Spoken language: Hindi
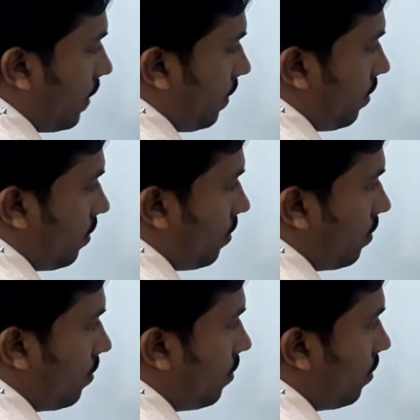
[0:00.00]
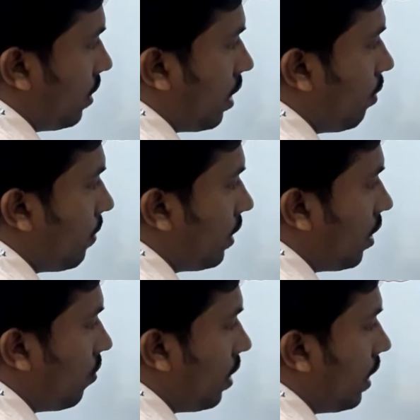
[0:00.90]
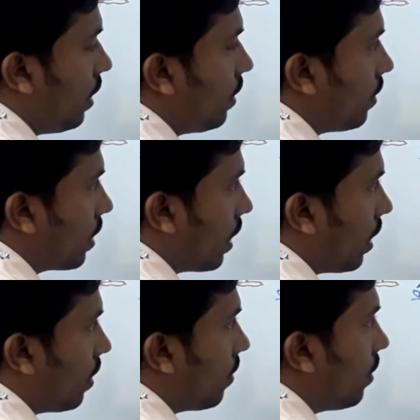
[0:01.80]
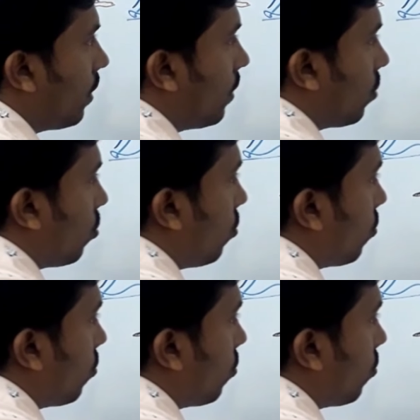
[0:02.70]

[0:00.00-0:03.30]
है घर में बंधा हुआ है ये क्या है तो